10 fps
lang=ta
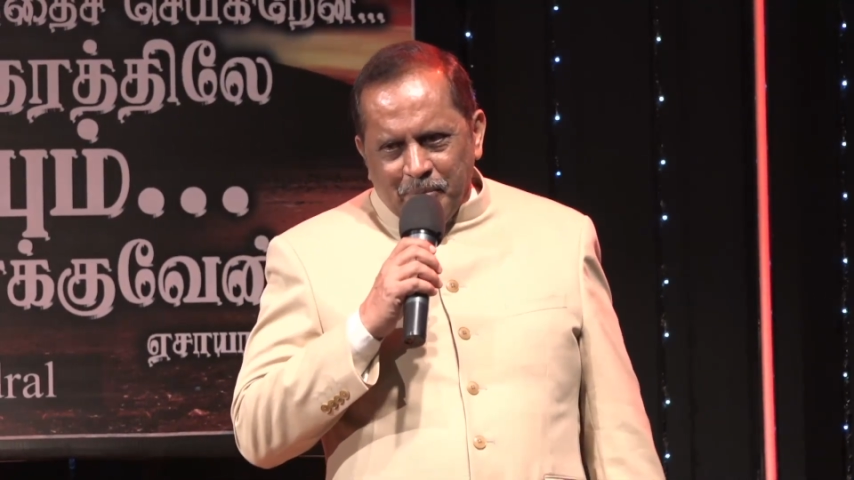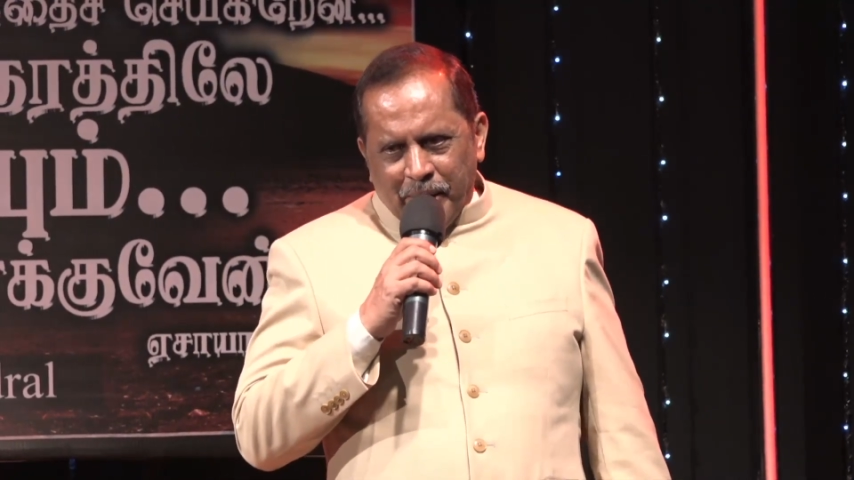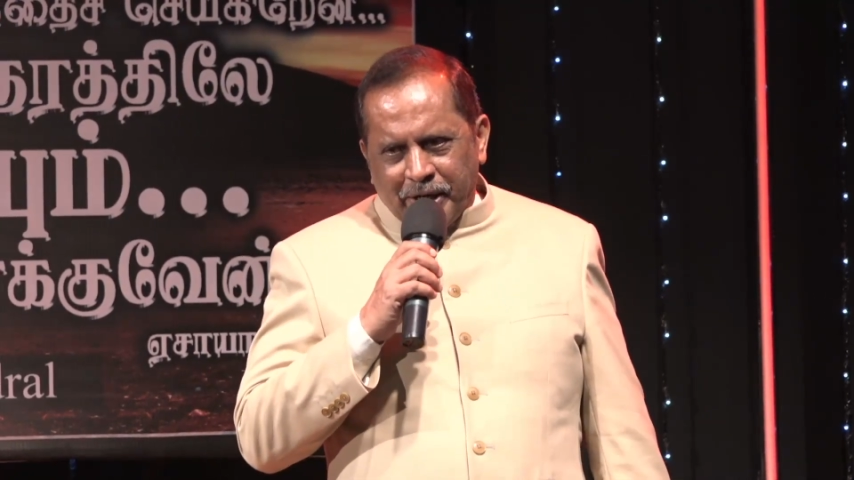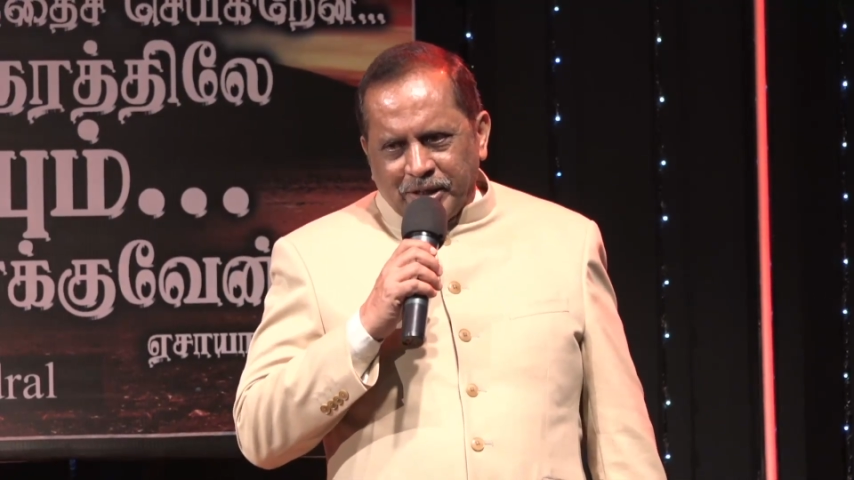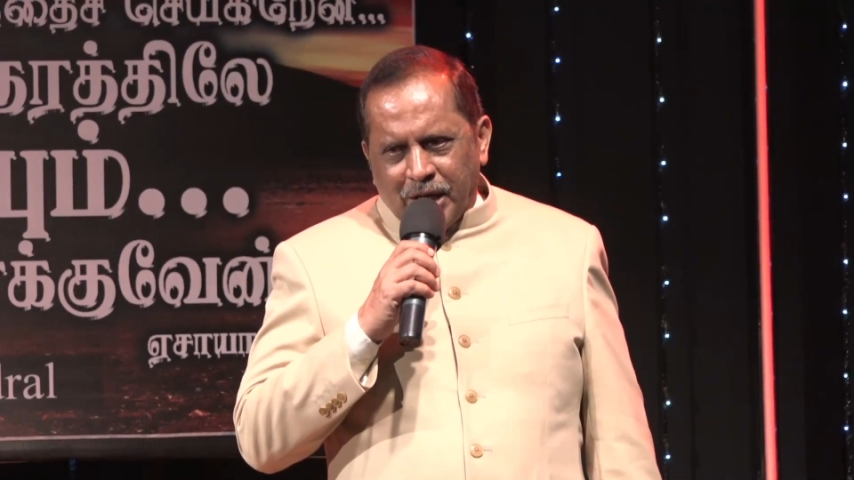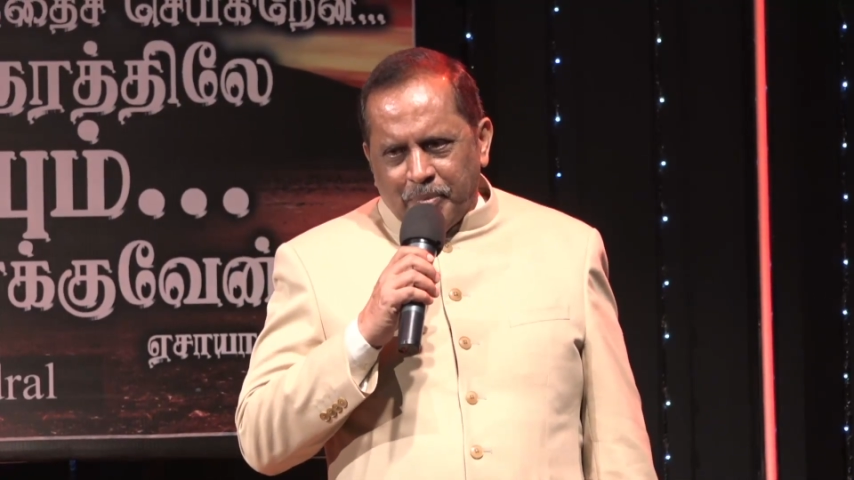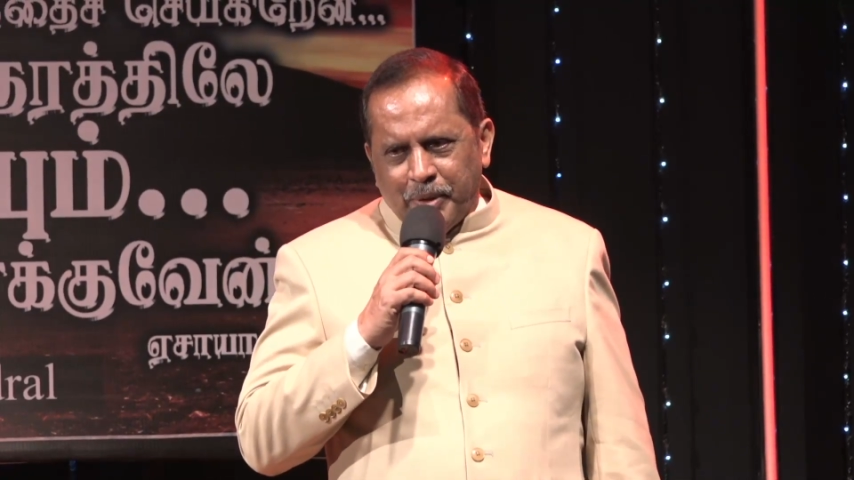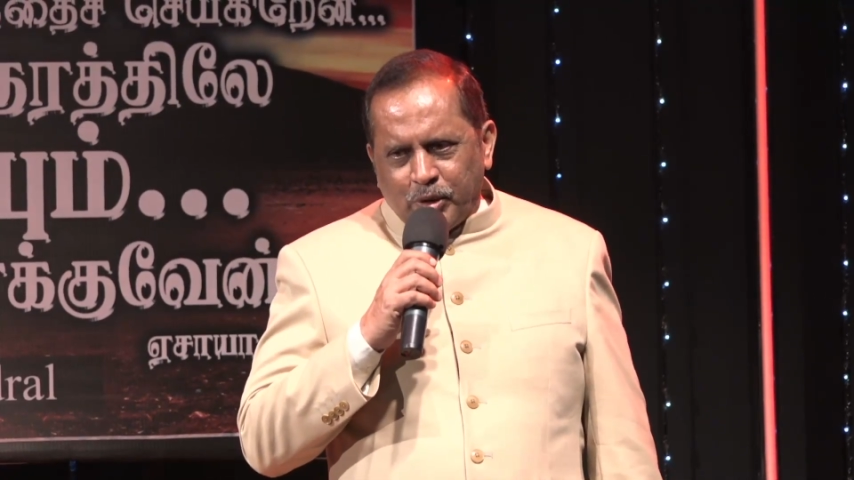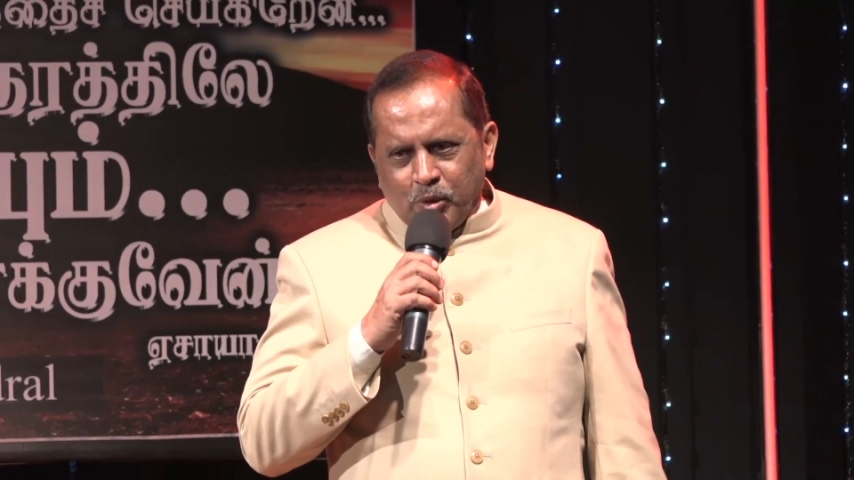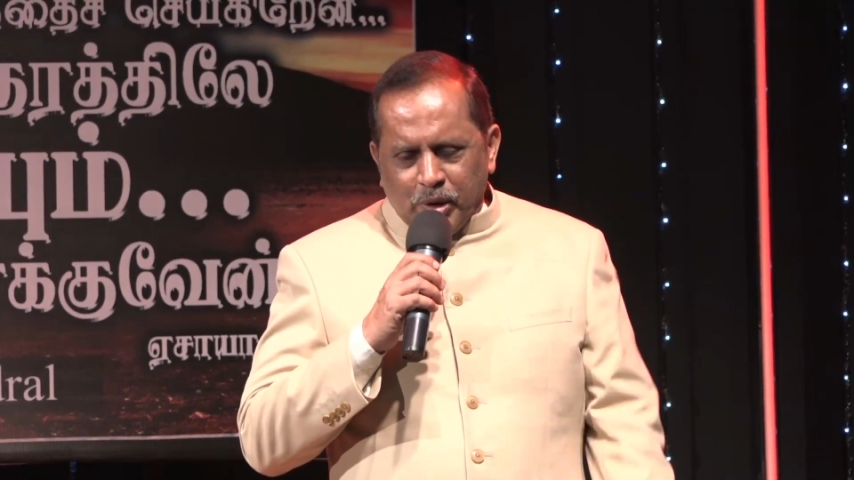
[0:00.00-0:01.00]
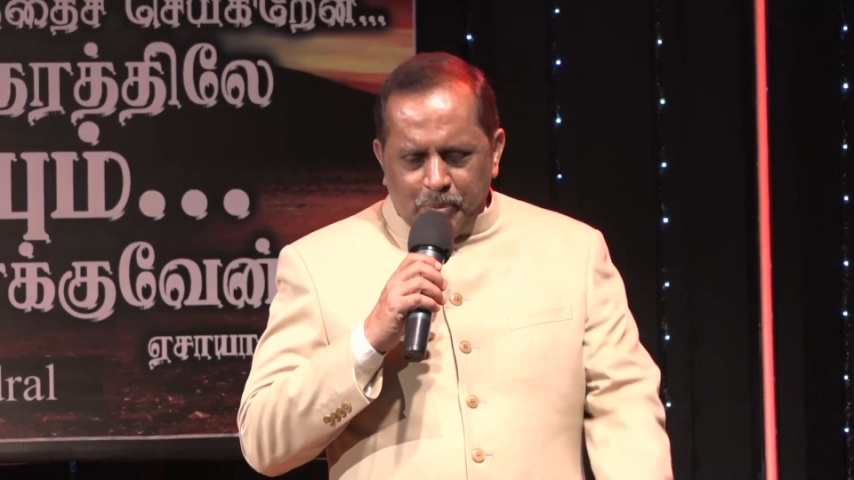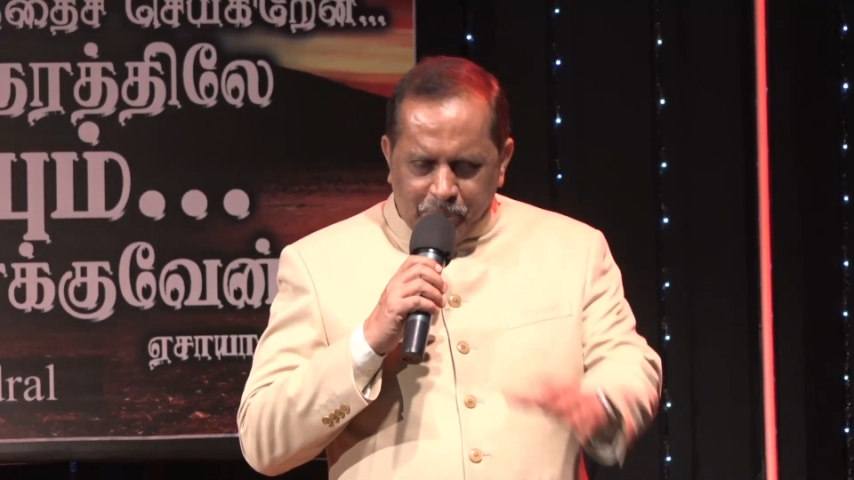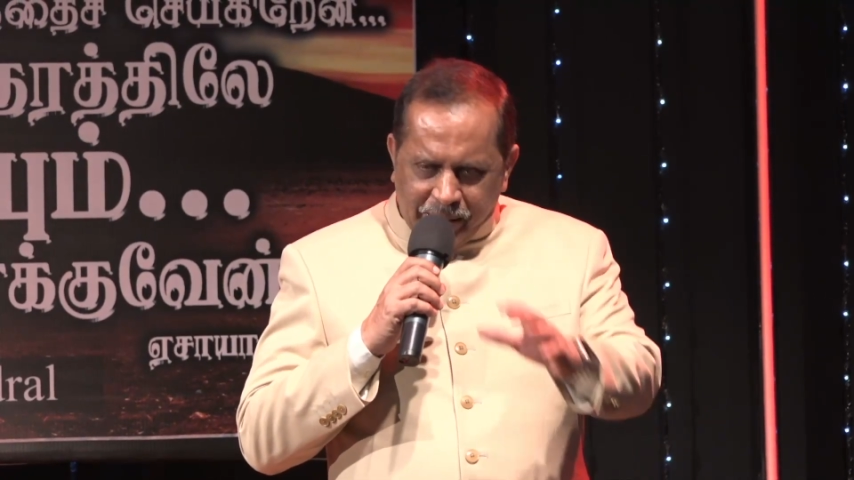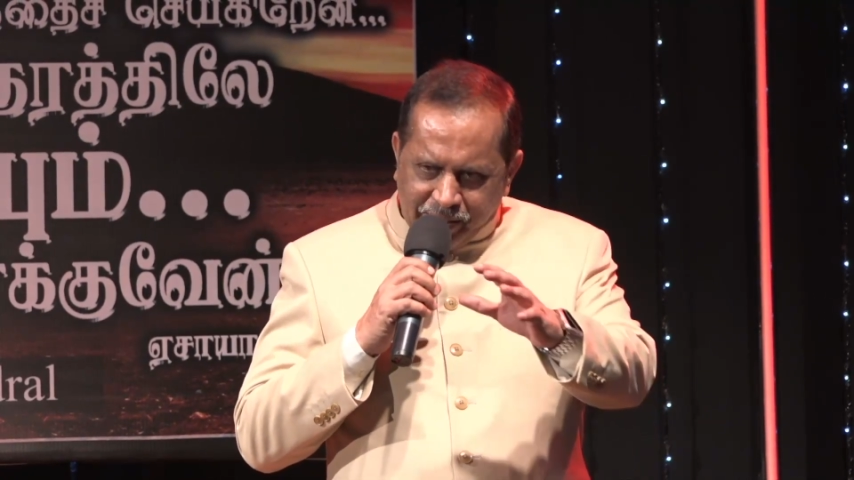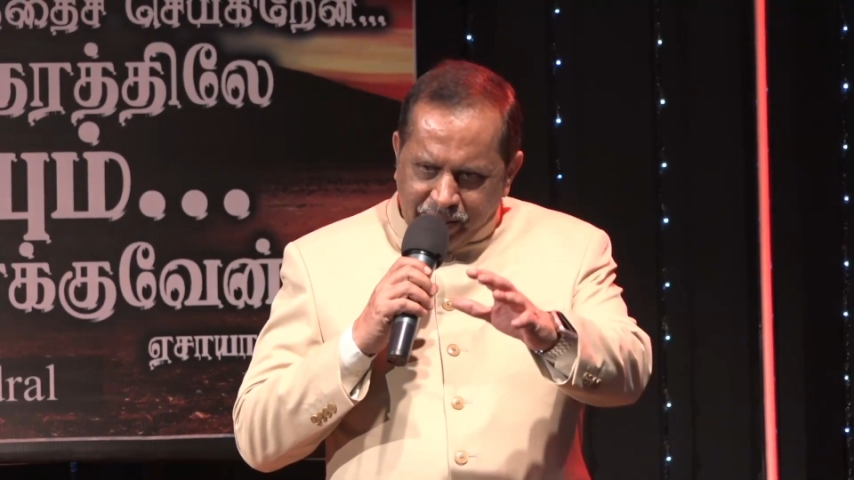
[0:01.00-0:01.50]
பக்கத்தில் பார்த்து உங்கள்
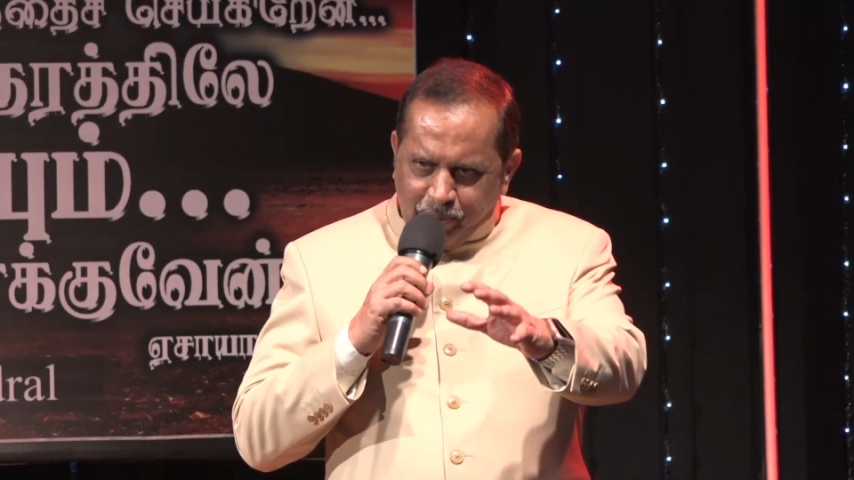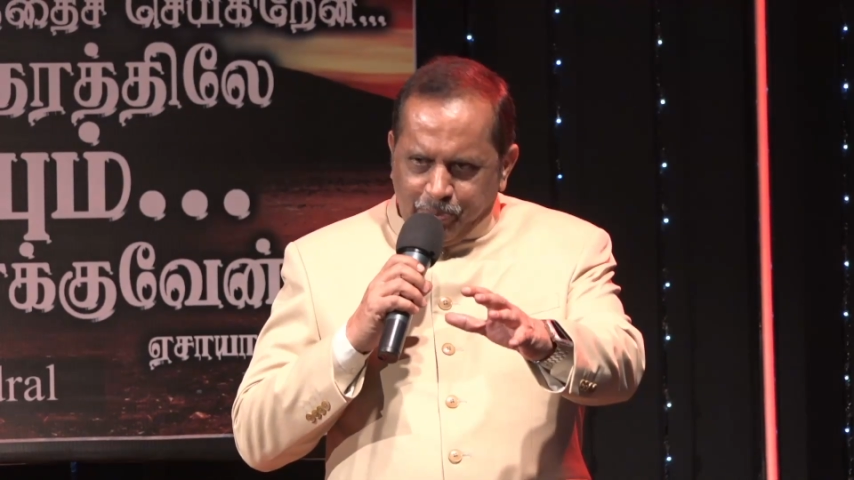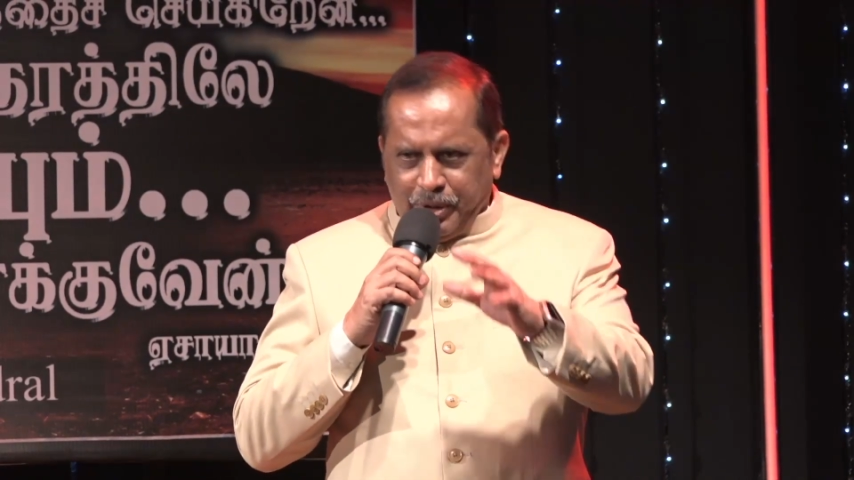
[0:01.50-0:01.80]
பேரே